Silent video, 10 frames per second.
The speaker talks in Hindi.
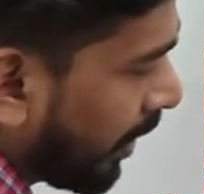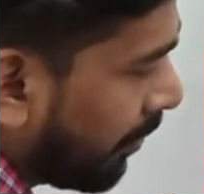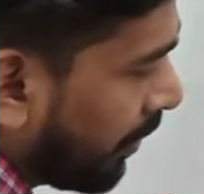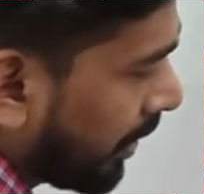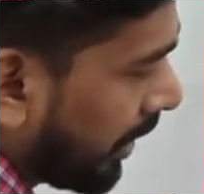
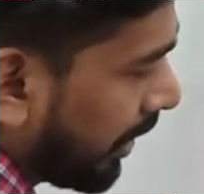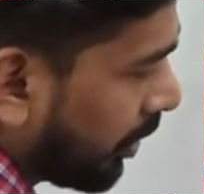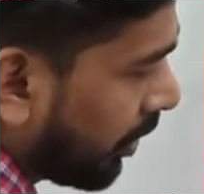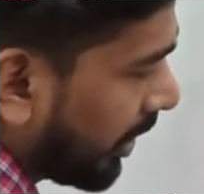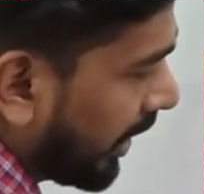
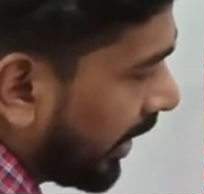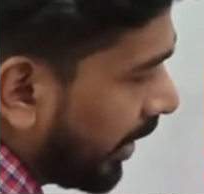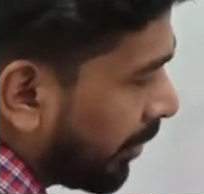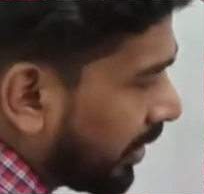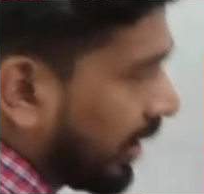मसल्स और
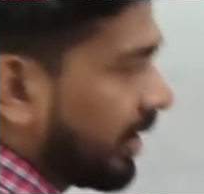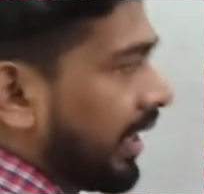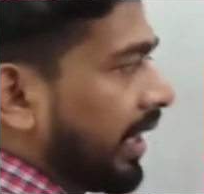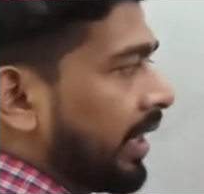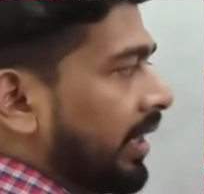सीलियरी मसल्स
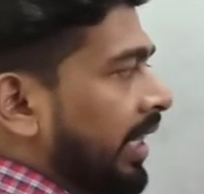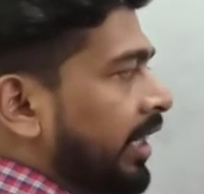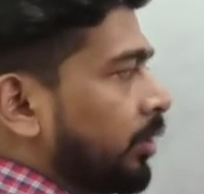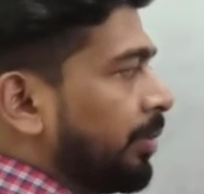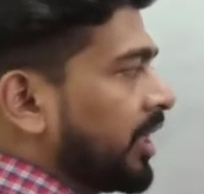क्या करती
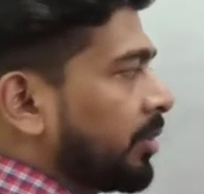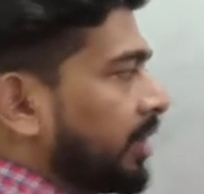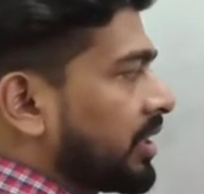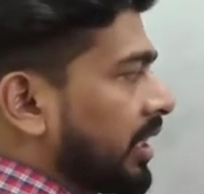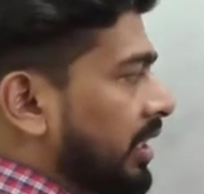हैं जो बीच में
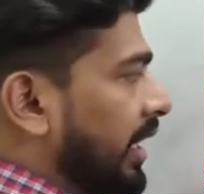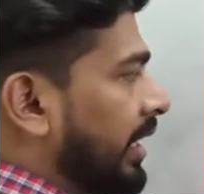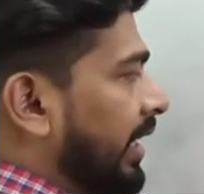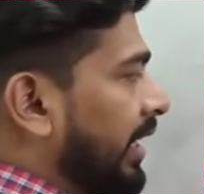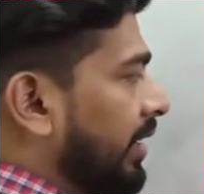स्ट्रक्चर है
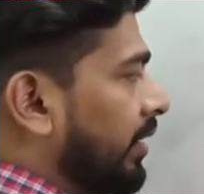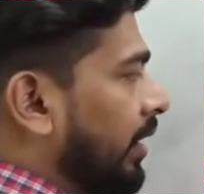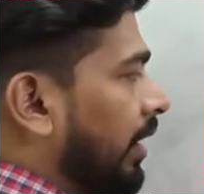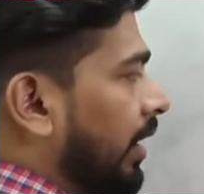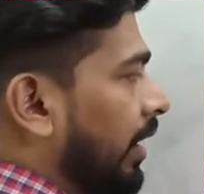दैट इज़
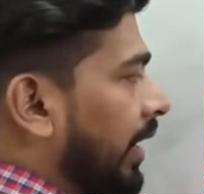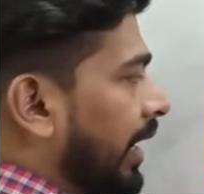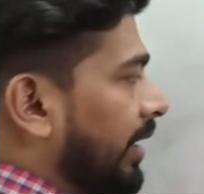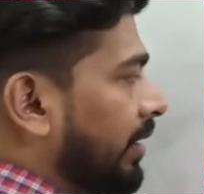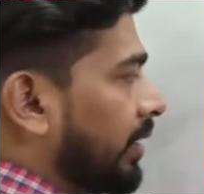
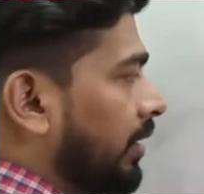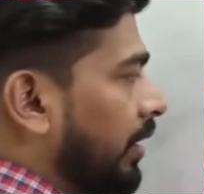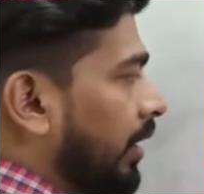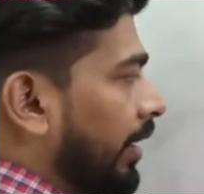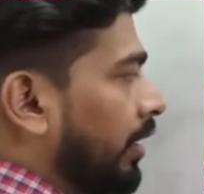लेंस
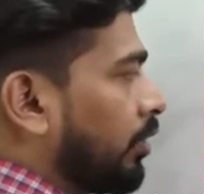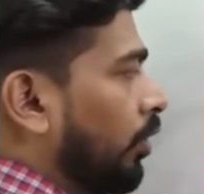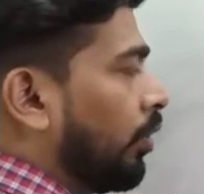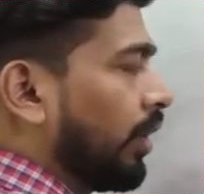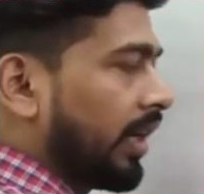इसको
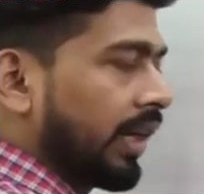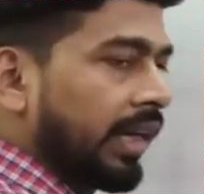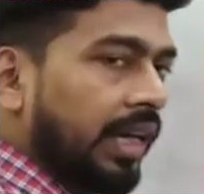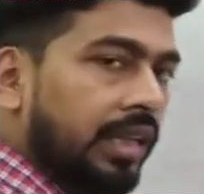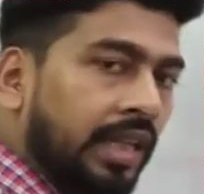होल्ड
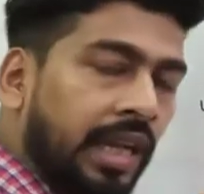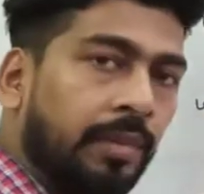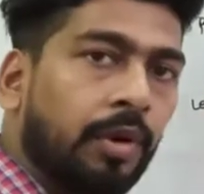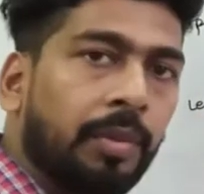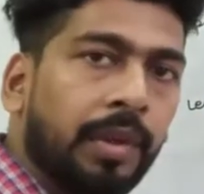करके रखती
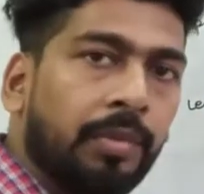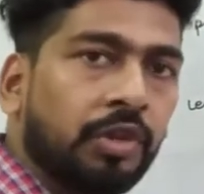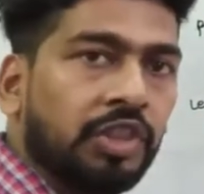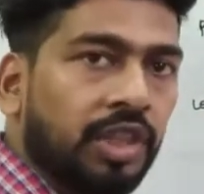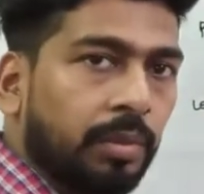हैं प्रॉपर
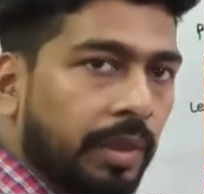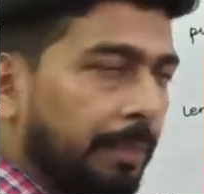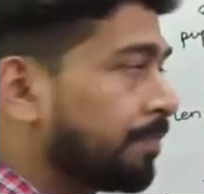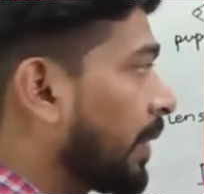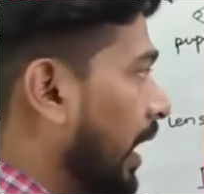पोजिशन में
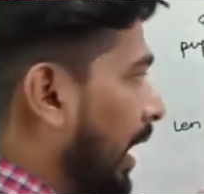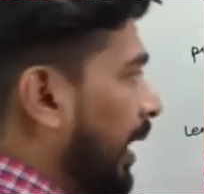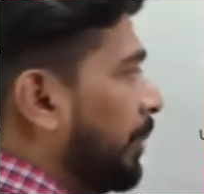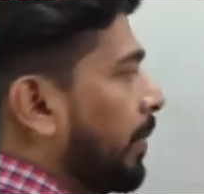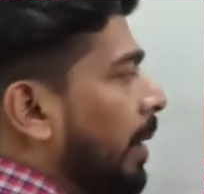
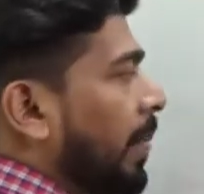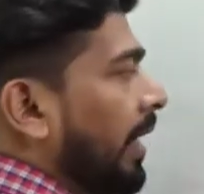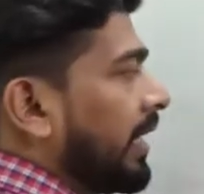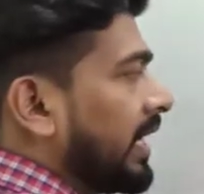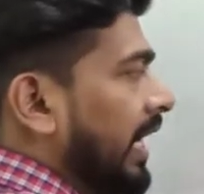
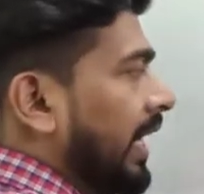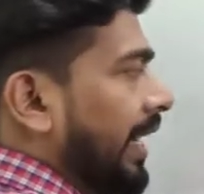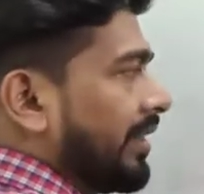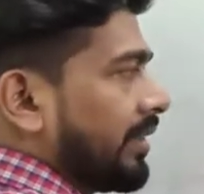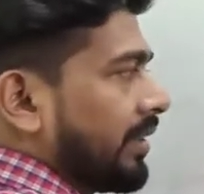अब ये
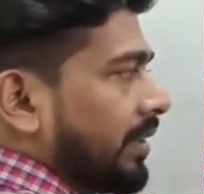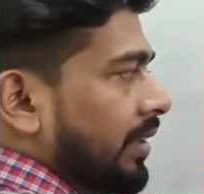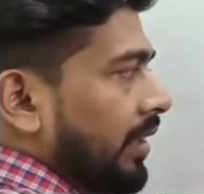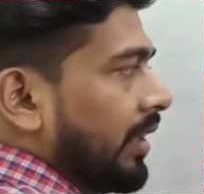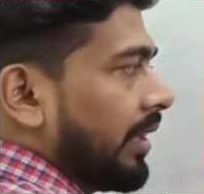
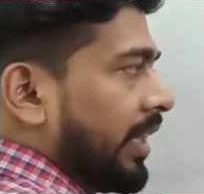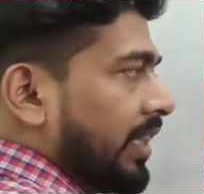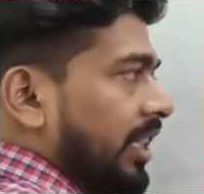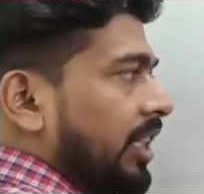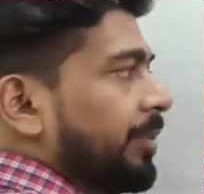लेंस के
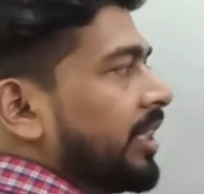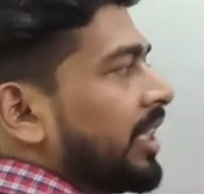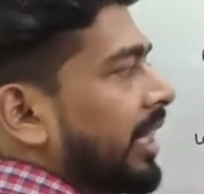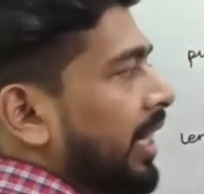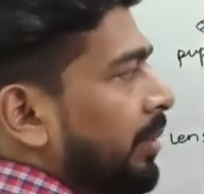जस्ट
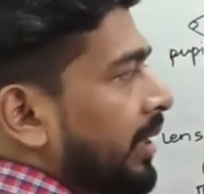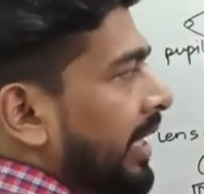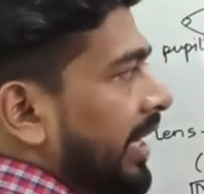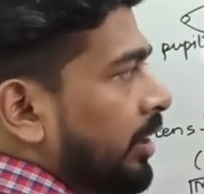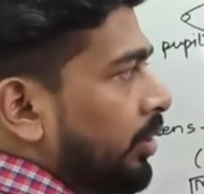पीछे अगर हम
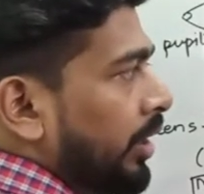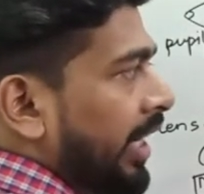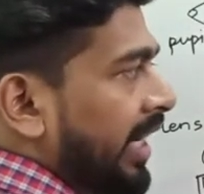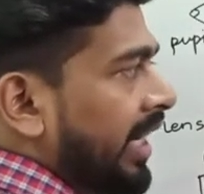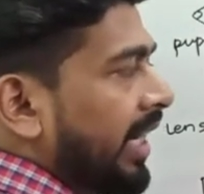देखें तो
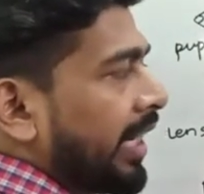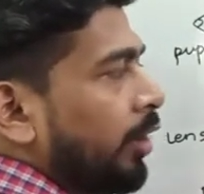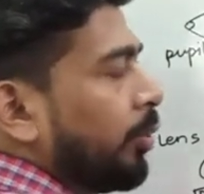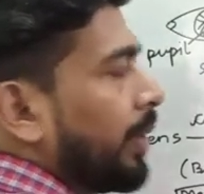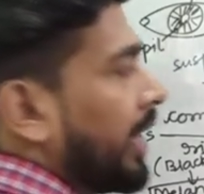रेटिना के
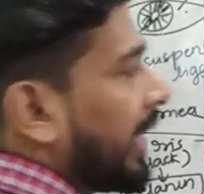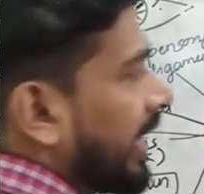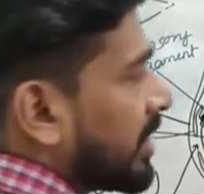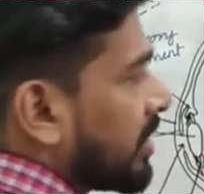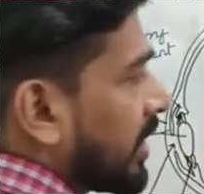ऊपर
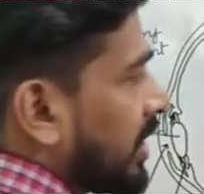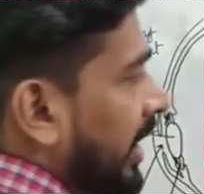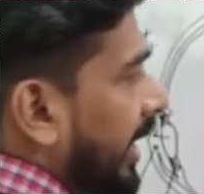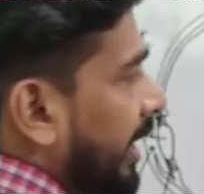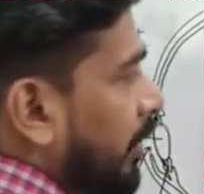एक
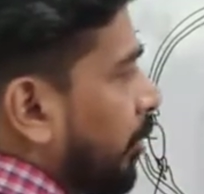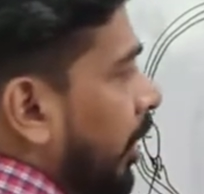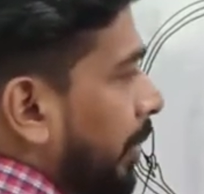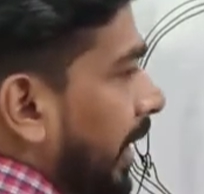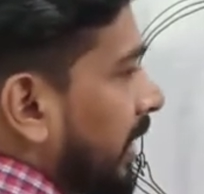स्ट्रक्चर एक
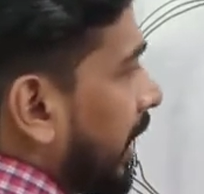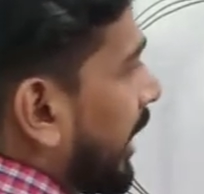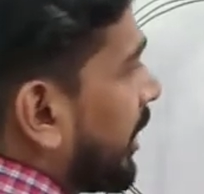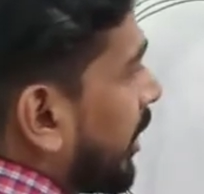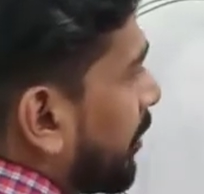स्पॉट पाया जा रहा
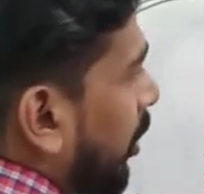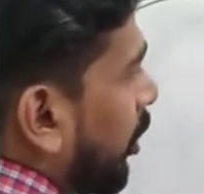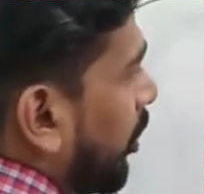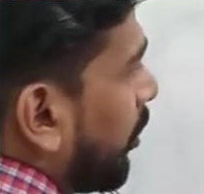है इस स्पॉट को